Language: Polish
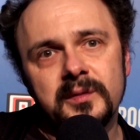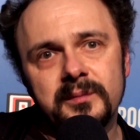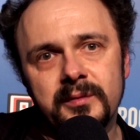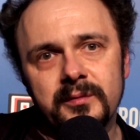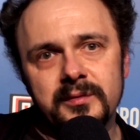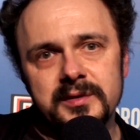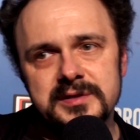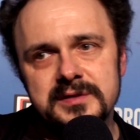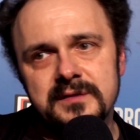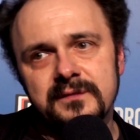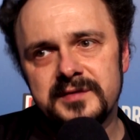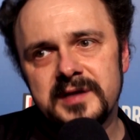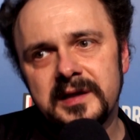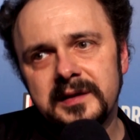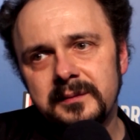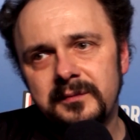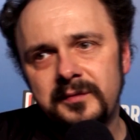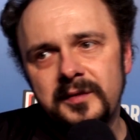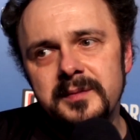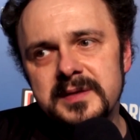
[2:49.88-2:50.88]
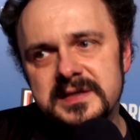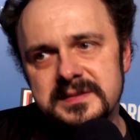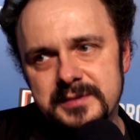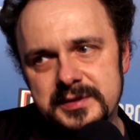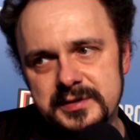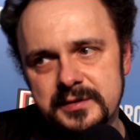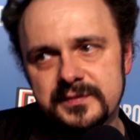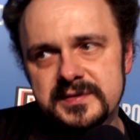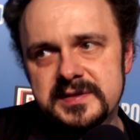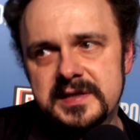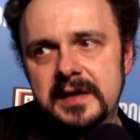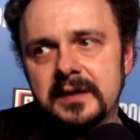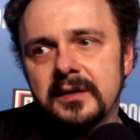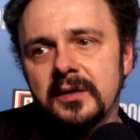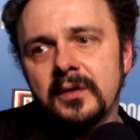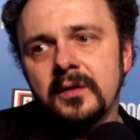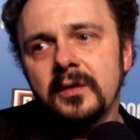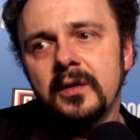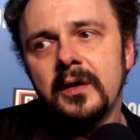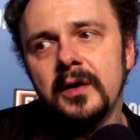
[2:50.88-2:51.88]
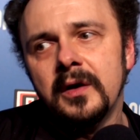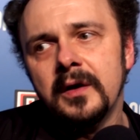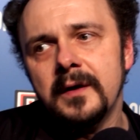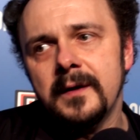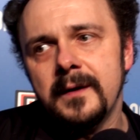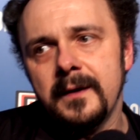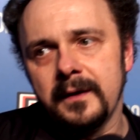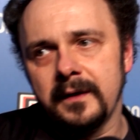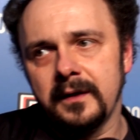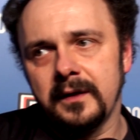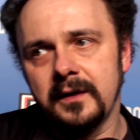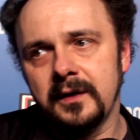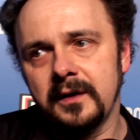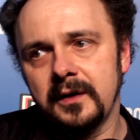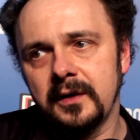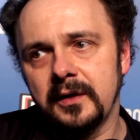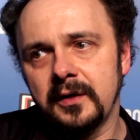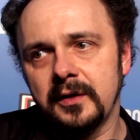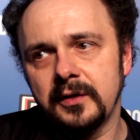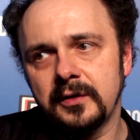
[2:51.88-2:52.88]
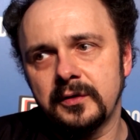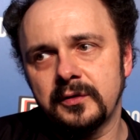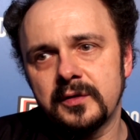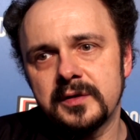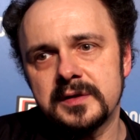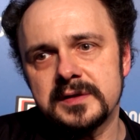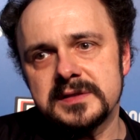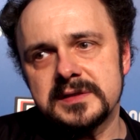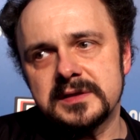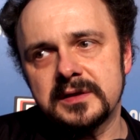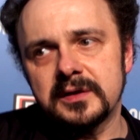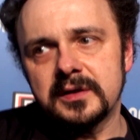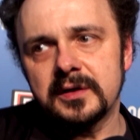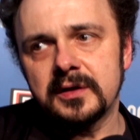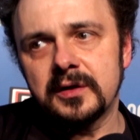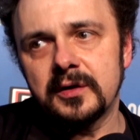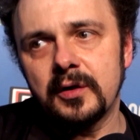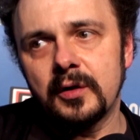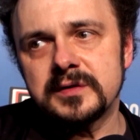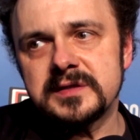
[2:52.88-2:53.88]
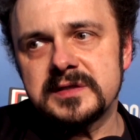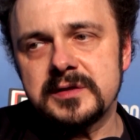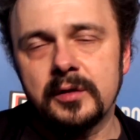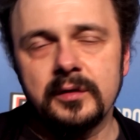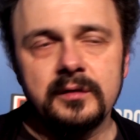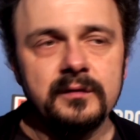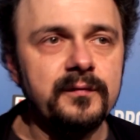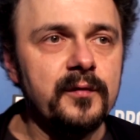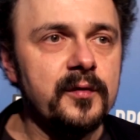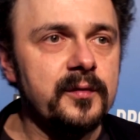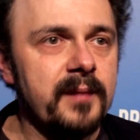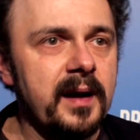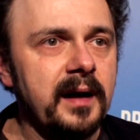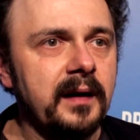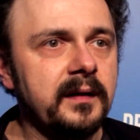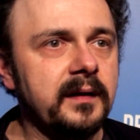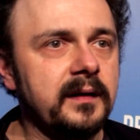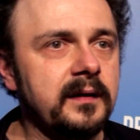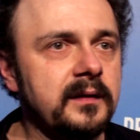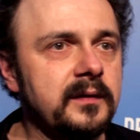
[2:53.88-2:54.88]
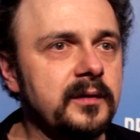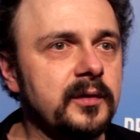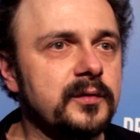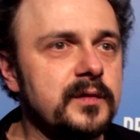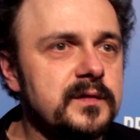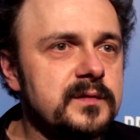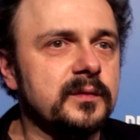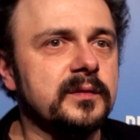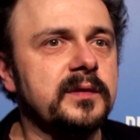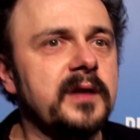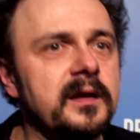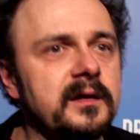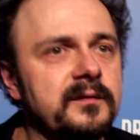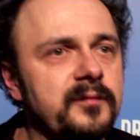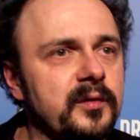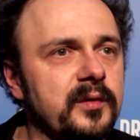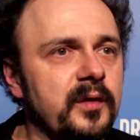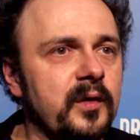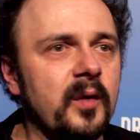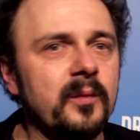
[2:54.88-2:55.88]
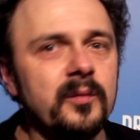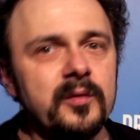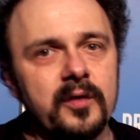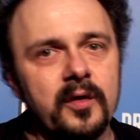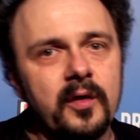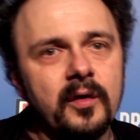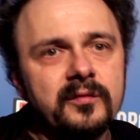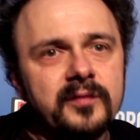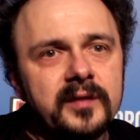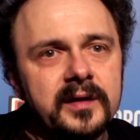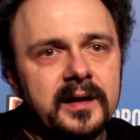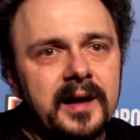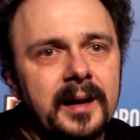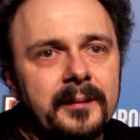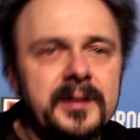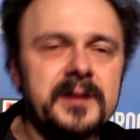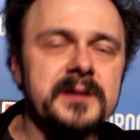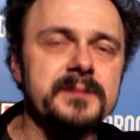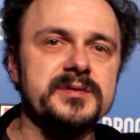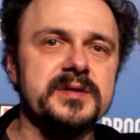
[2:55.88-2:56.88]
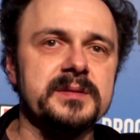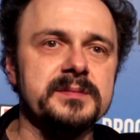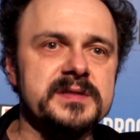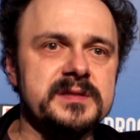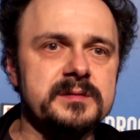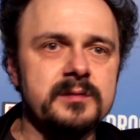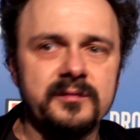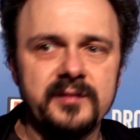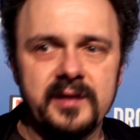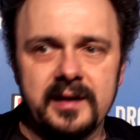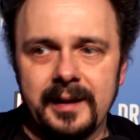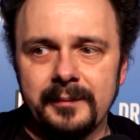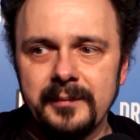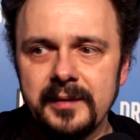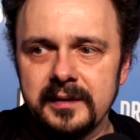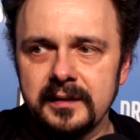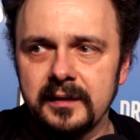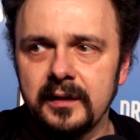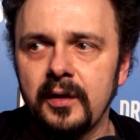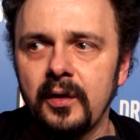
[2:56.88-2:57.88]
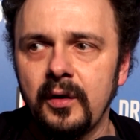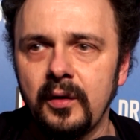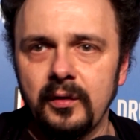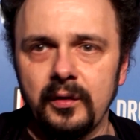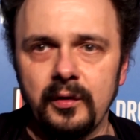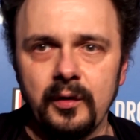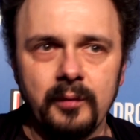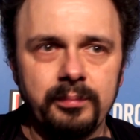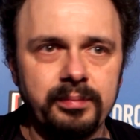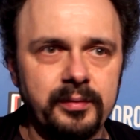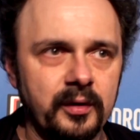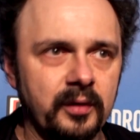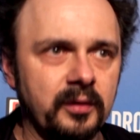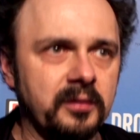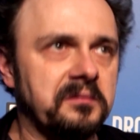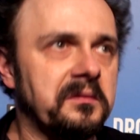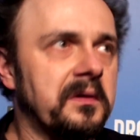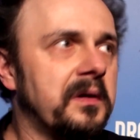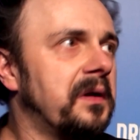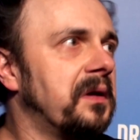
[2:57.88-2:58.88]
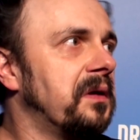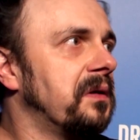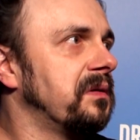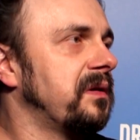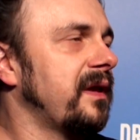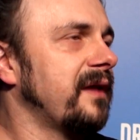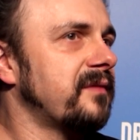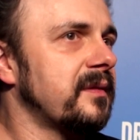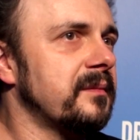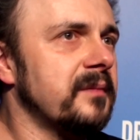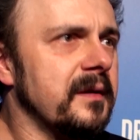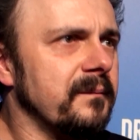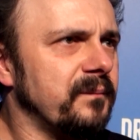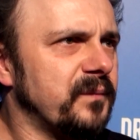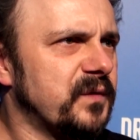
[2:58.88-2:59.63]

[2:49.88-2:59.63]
nie było jeszcze w żadnym filmie Smarzowskiego, e, to jest od strony formalnej, no to są telefony komórkowe, kamery przemysłowe, kamery Go, GoPro nie wiem,